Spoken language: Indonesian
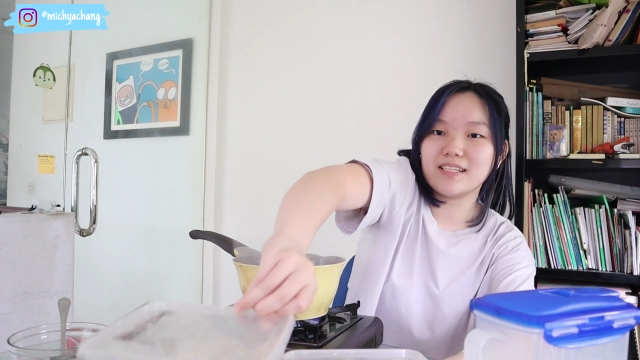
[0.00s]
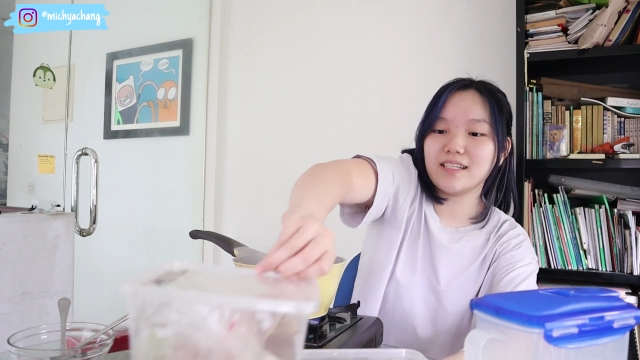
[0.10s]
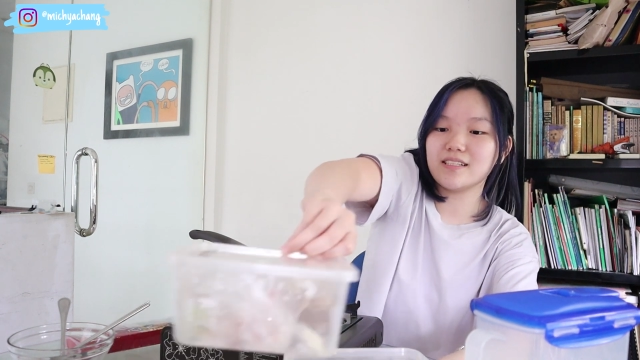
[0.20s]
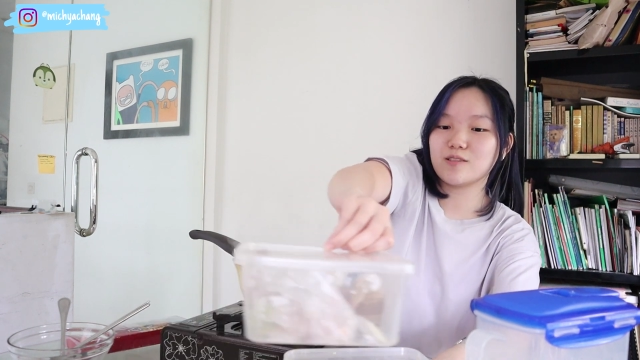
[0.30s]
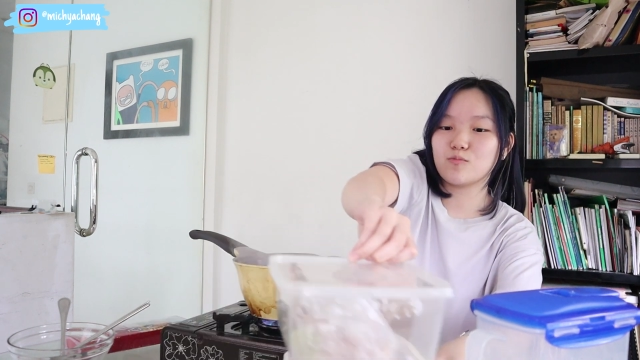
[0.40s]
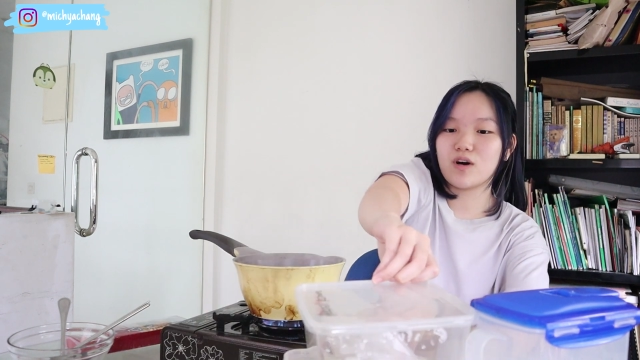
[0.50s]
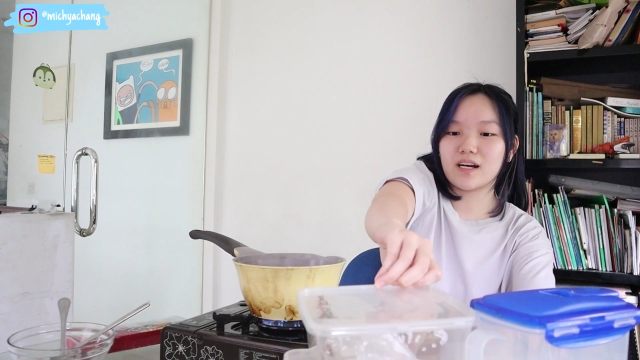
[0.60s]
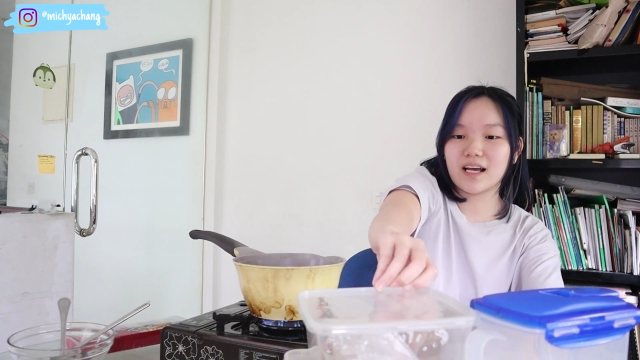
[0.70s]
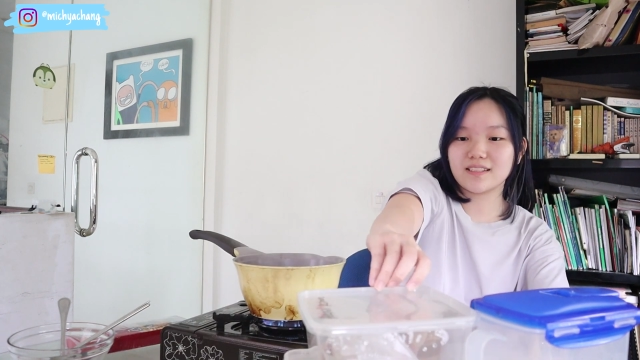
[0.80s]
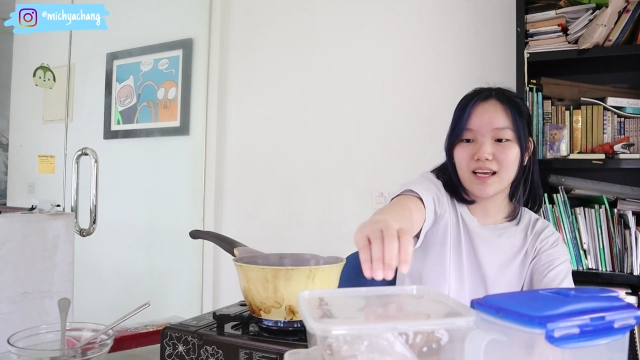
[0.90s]
jadi
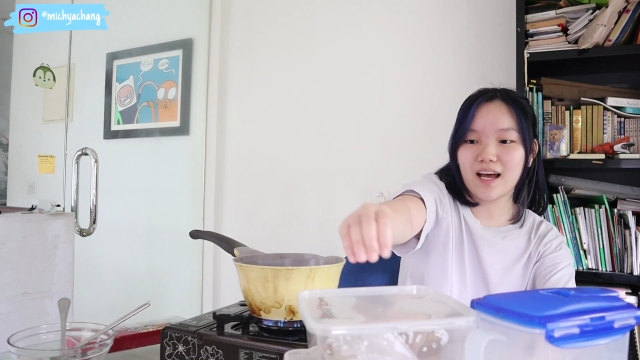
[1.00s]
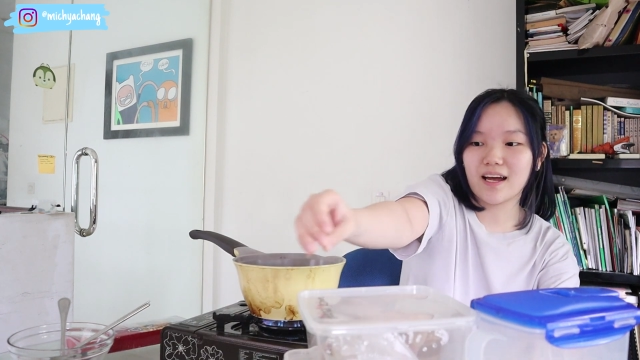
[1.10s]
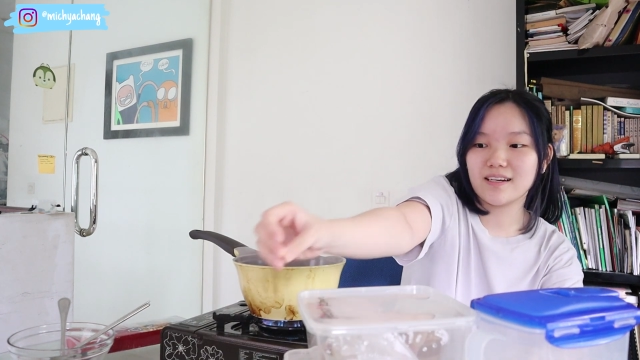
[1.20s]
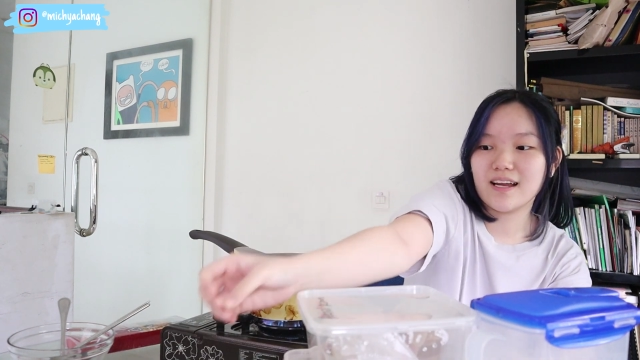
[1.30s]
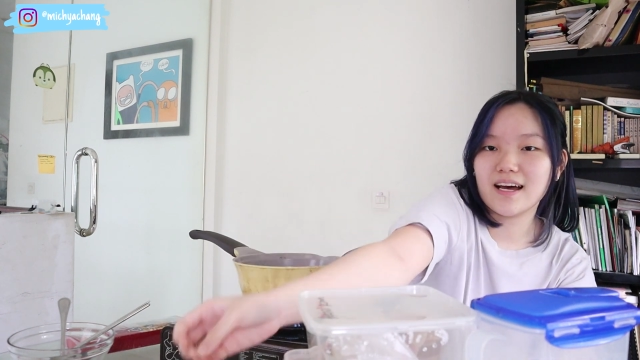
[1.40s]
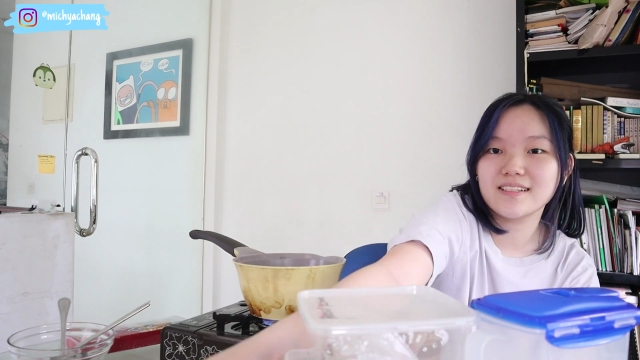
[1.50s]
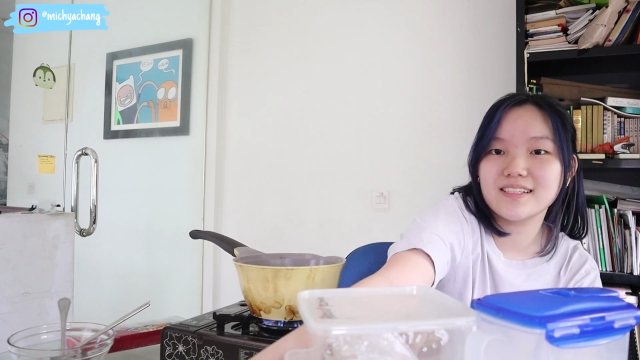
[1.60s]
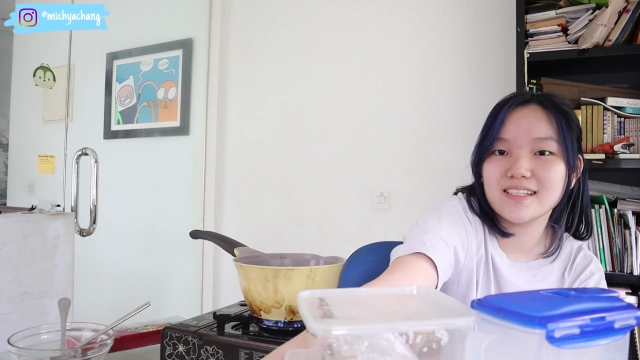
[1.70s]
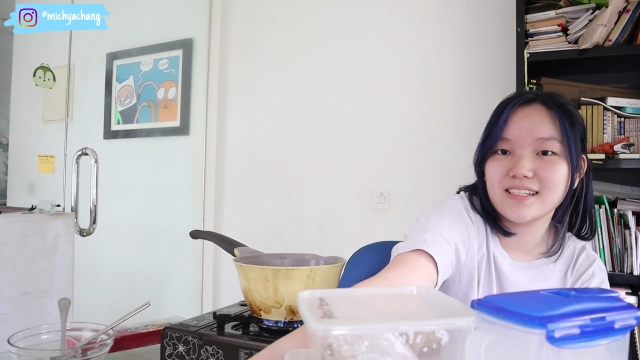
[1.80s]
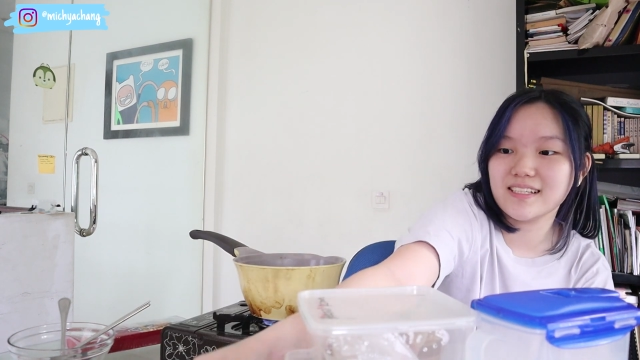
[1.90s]
semua rasa ada di
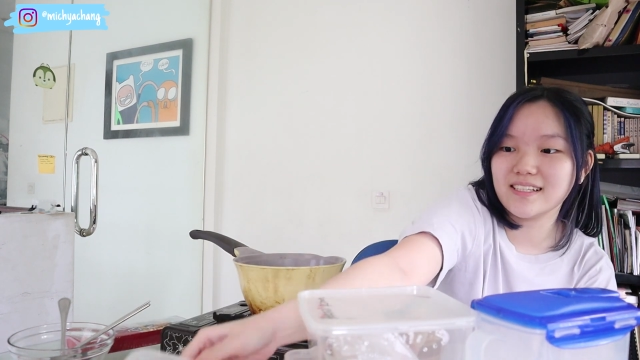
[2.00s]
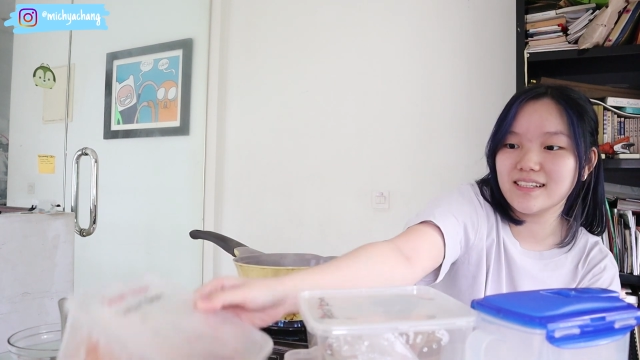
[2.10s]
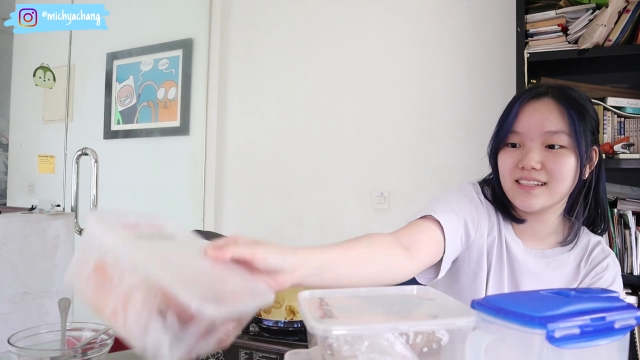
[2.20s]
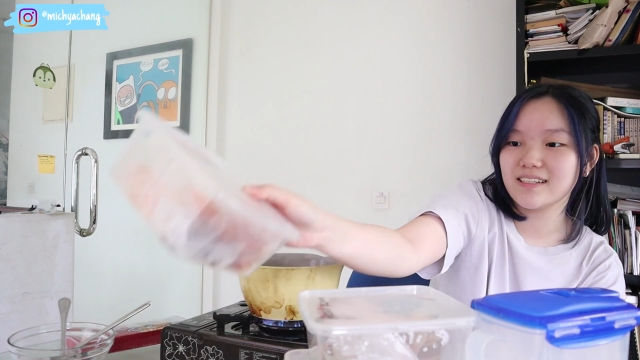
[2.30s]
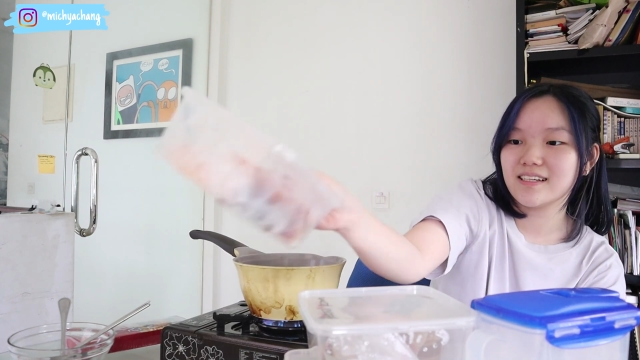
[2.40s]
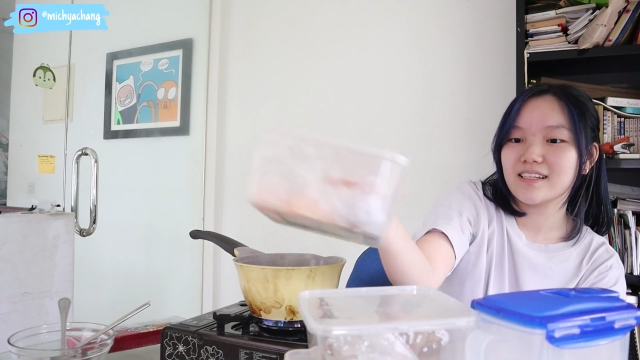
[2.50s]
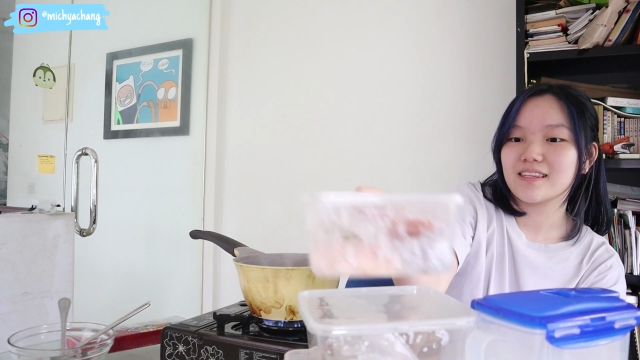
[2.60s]
sini